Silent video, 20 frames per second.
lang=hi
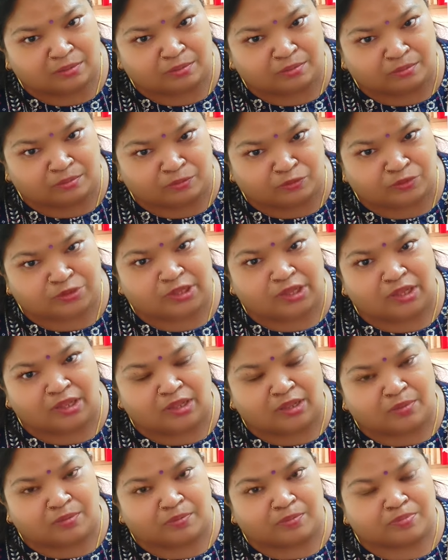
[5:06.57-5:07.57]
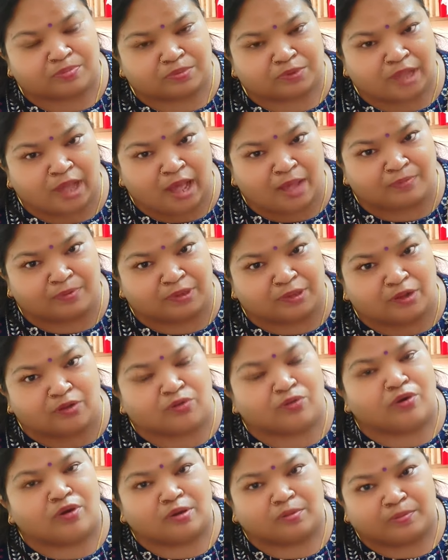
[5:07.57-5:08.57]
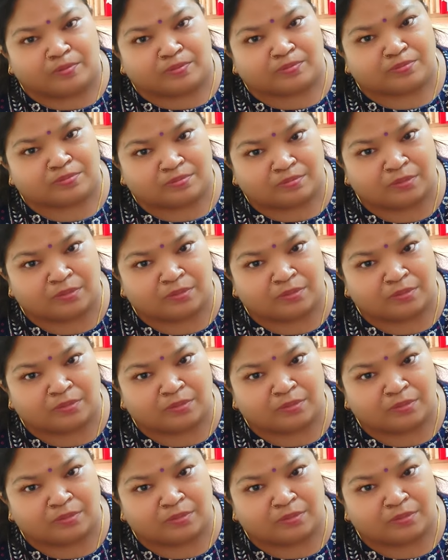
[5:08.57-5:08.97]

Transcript: मुझे काफ़ी लोग